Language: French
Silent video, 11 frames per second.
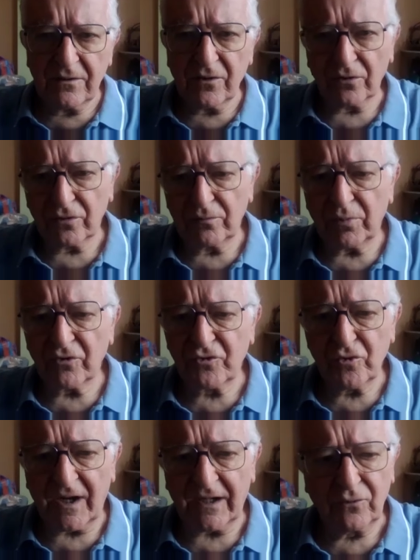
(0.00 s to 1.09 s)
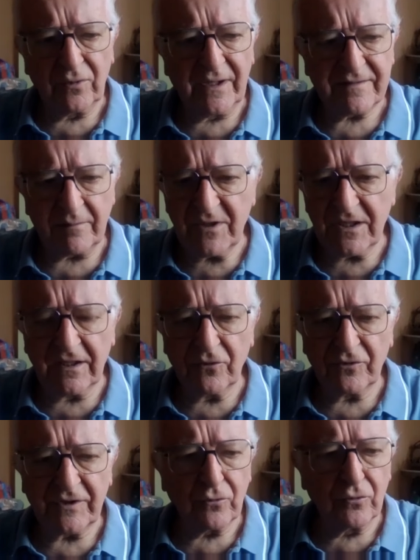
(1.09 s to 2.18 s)
donc bonjour à tous les amis qui
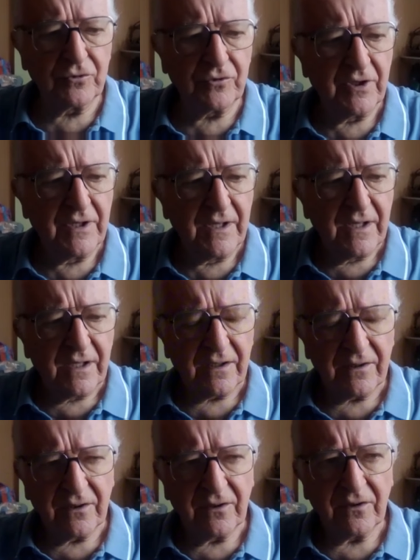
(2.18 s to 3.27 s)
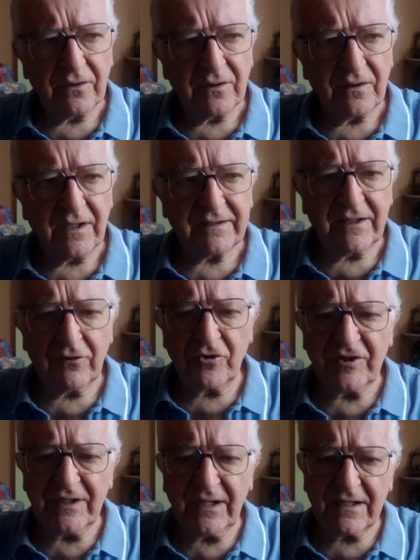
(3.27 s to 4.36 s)
nous écoutent. Euh, la
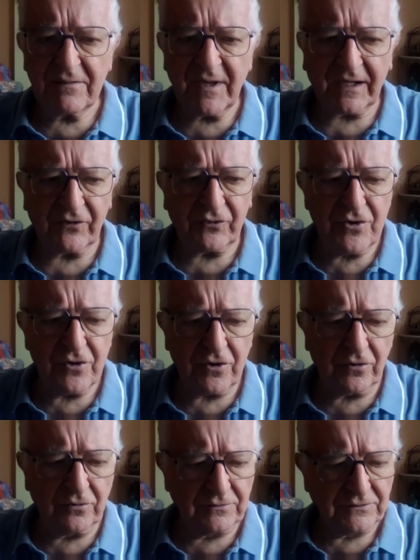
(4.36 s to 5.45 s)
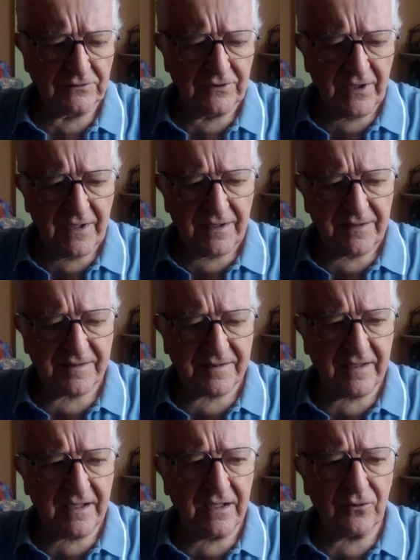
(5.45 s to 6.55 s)
théologie de la libération,
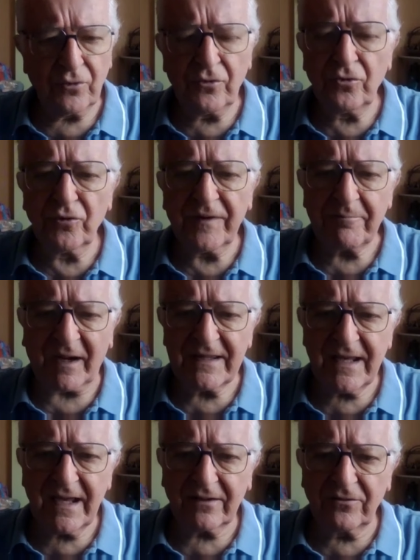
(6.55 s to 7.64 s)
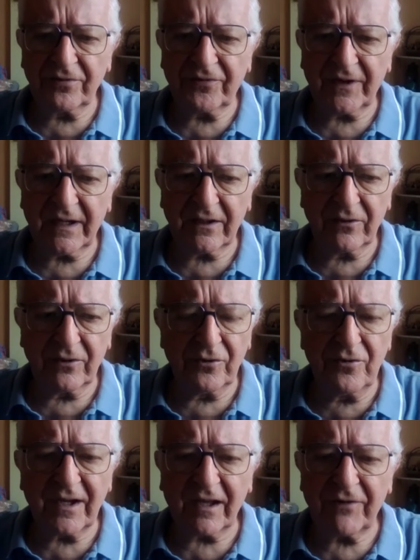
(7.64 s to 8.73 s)
c'est une nouvelle manière de faire euh,
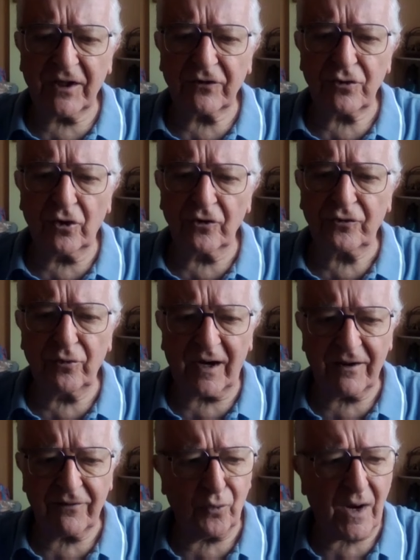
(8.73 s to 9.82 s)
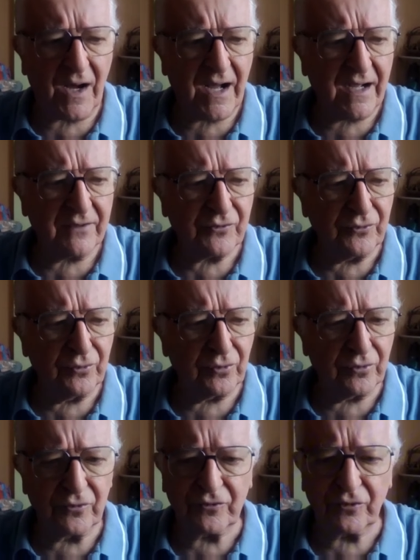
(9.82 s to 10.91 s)
une réflexion sur la foi,
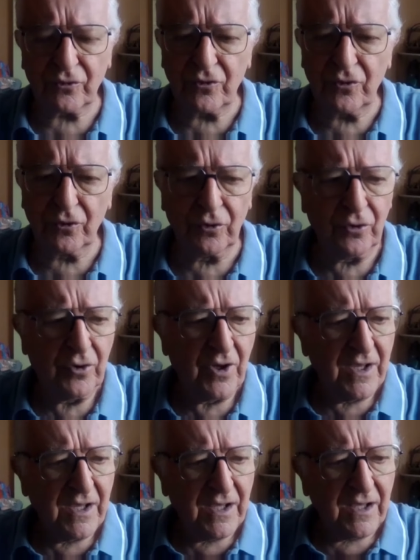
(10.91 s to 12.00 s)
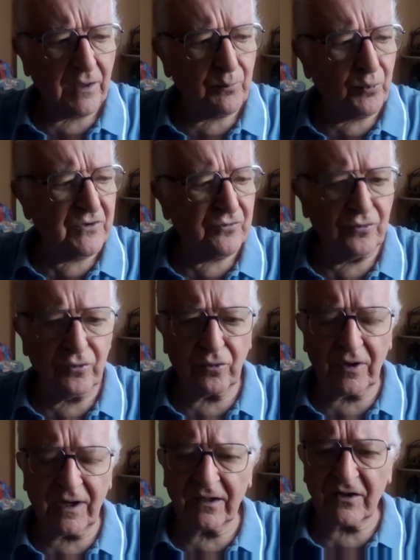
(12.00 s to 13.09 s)
euh, sur, Dieu, et puis
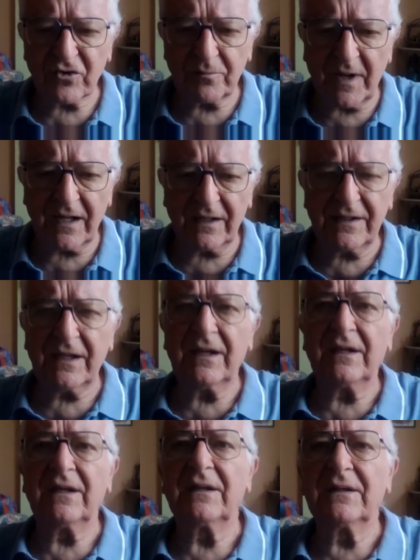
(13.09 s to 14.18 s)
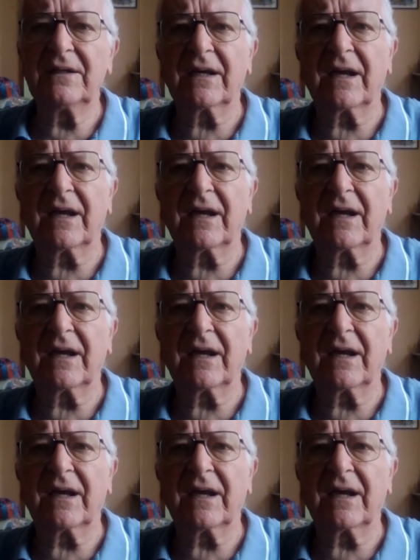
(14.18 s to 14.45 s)
sur l'engagement des,